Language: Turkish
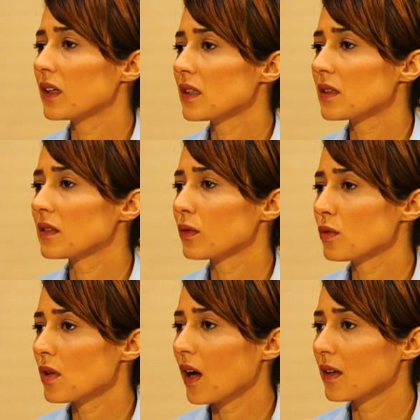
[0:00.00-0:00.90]

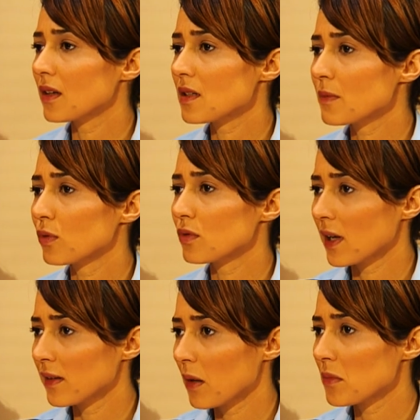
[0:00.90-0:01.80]
Dairesinde 3 ayrı isme
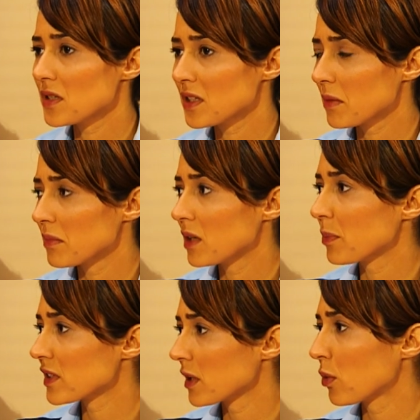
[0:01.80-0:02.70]
düzenlenmiş
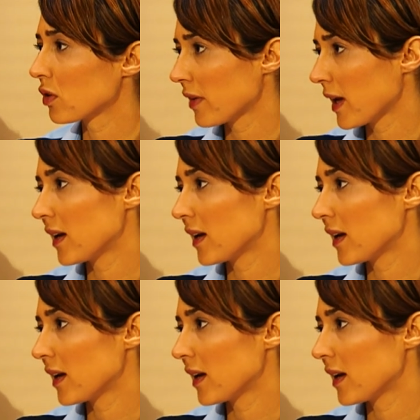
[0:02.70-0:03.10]
kimlik, pasaport ve